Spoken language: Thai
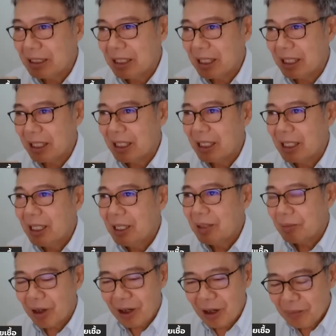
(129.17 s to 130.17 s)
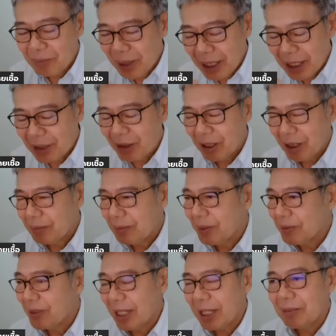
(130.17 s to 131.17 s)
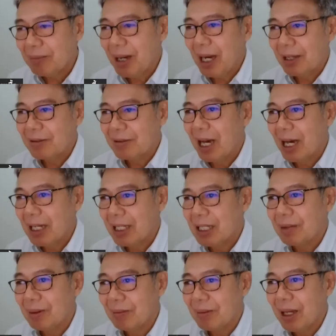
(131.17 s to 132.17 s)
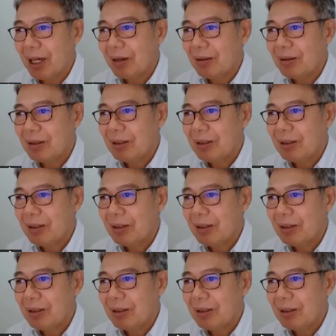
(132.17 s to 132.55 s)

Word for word: ริงๆเพราะเขามีอีคอนอมิกสเกลมหาศาลเทียบกับเรา